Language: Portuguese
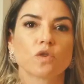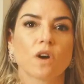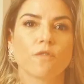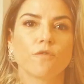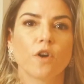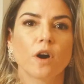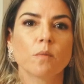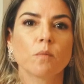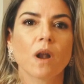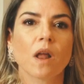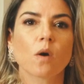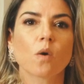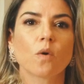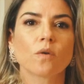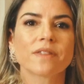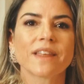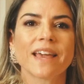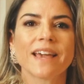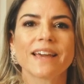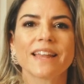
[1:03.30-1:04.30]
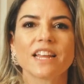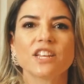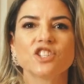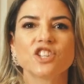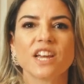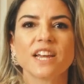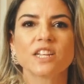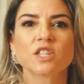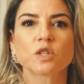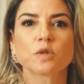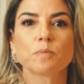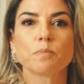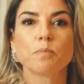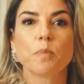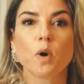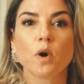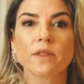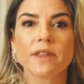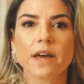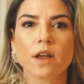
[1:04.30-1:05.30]
Sua fórmula contém ingredientes
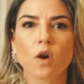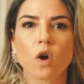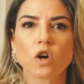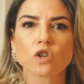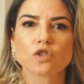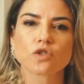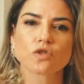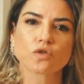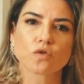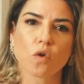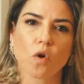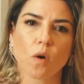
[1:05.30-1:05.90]
poderosos